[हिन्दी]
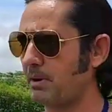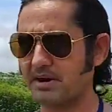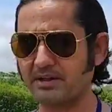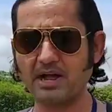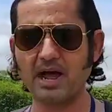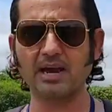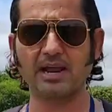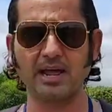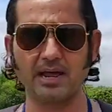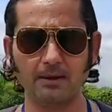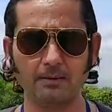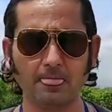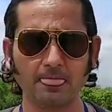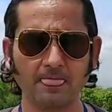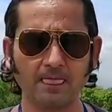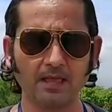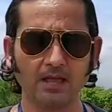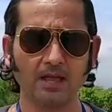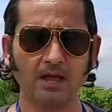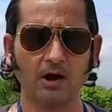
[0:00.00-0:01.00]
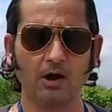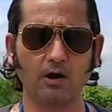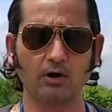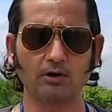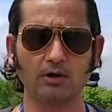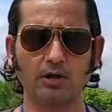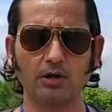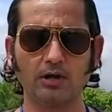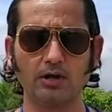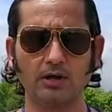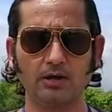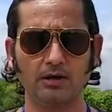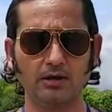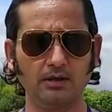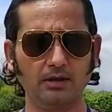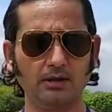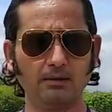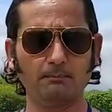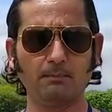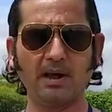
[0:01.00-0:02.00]
भड़का रहा है और
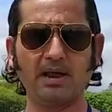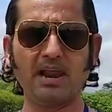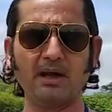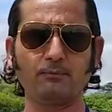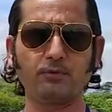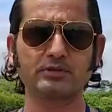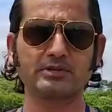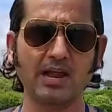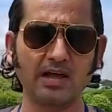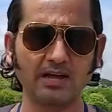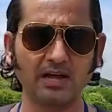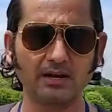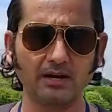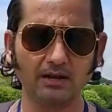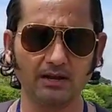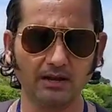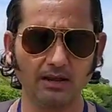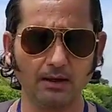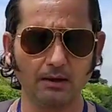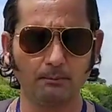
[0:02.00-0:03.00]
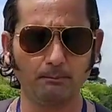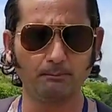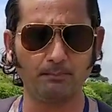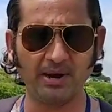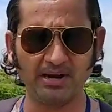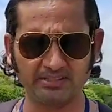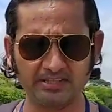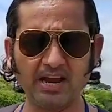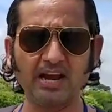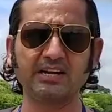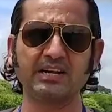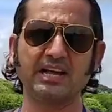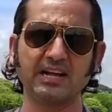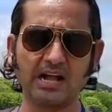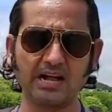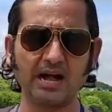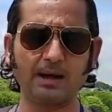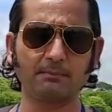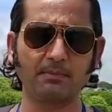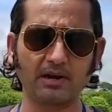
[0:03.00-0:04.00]
बहला फुसला कर पैसे हटने
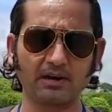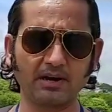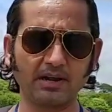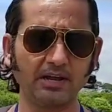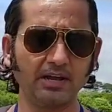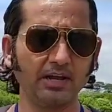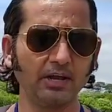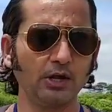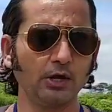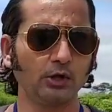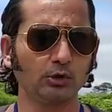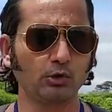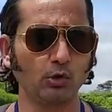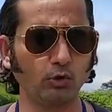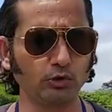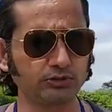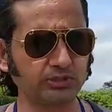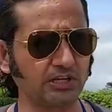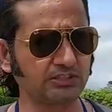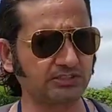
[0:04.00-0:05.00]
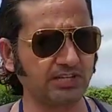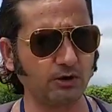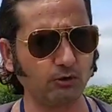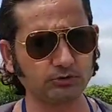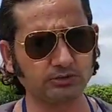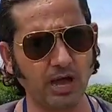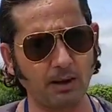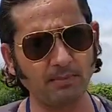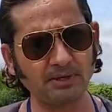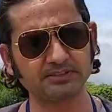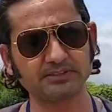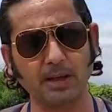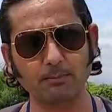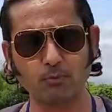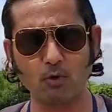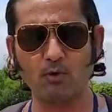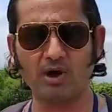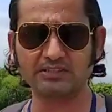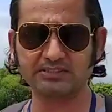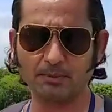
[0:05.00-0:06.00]
का काम कर रहा है तो उस शख्स ने उस धामन
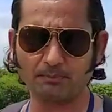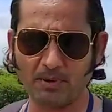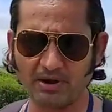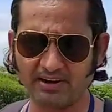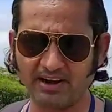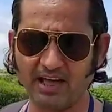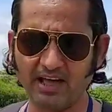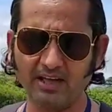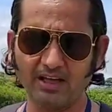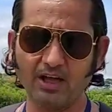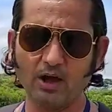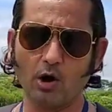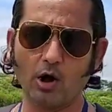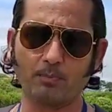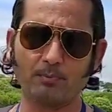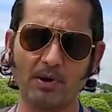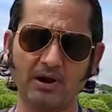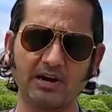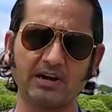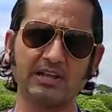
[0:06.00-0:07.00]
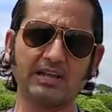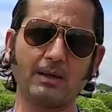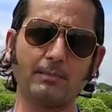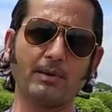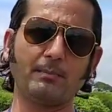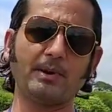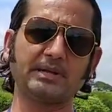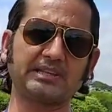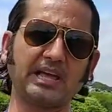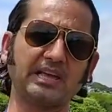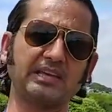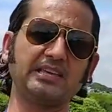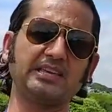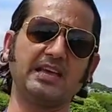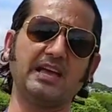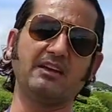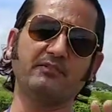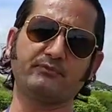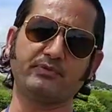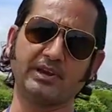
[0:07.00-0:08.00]
साहब को वहां से पकड़ा और पकड़ने के बाद बताया कि
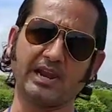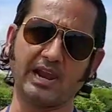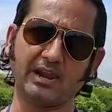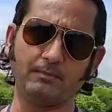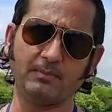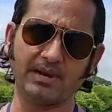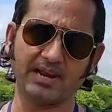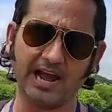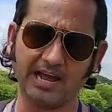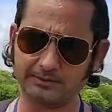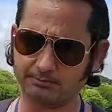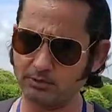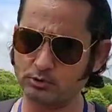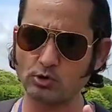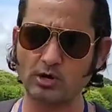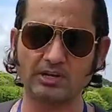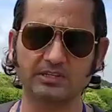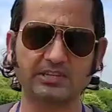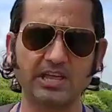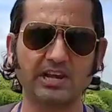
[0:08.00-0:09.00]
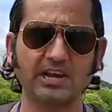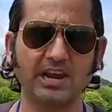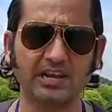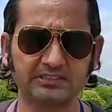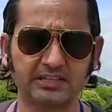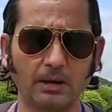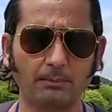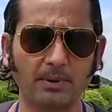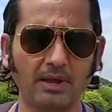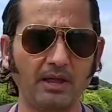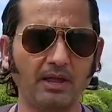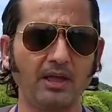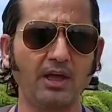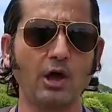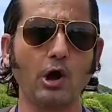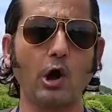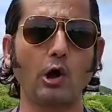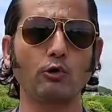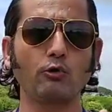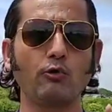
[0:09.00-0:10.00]
ये फिलहाल मेरे हाथ में जो है जहरीला सांप है
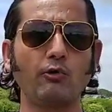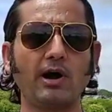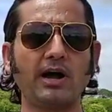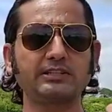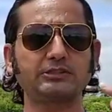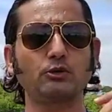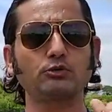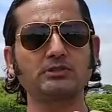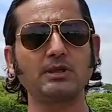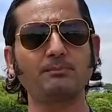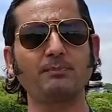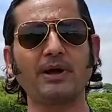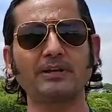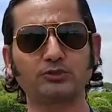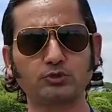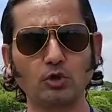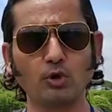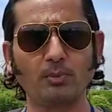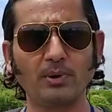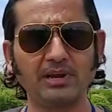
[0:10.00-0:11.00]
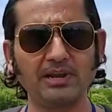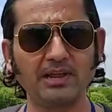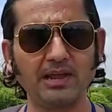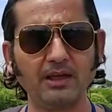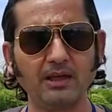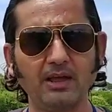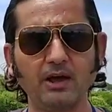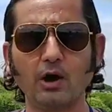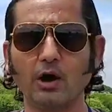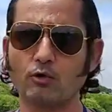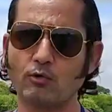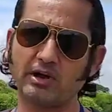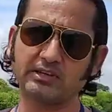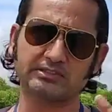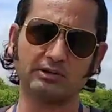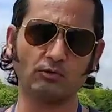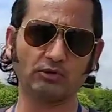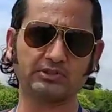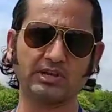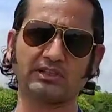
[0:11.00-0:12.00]
और वो वहां से उसने पांच सौ रुपये लिए और वहां
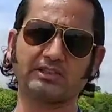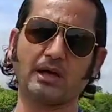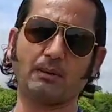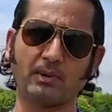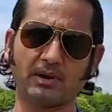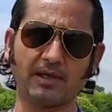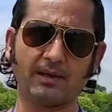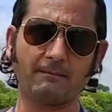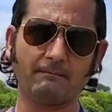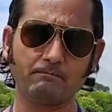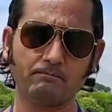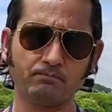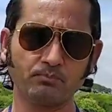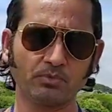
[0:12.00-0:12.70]
से वो चलता बना